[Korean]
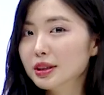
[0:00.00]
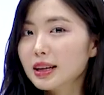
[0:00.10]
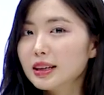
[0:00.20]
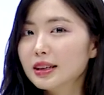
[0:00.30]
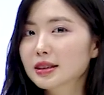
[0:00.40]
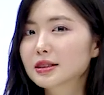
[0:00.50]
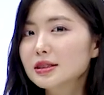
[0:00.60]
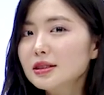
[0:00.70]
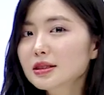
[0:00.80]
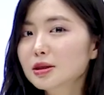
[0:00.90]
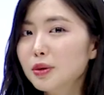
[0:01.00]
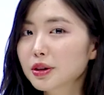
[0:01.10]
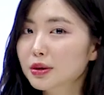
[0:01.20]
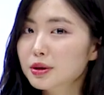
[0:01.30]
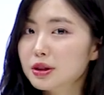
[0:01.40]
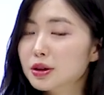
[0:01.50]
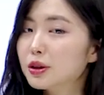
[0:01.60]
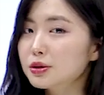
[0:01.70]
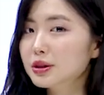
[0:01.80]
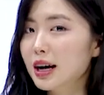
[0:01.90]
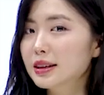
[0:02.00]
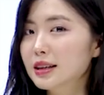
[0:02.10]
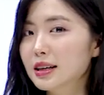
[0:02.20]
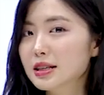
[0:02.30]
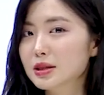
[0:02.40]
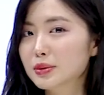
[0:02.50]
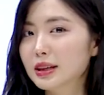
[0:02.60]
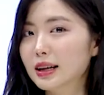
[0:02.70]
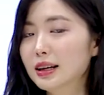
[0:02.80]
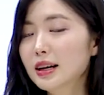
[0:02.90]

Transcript: 땅에 있는 흙을 퍼내고 있어 이런 것도 가능하겠습니다.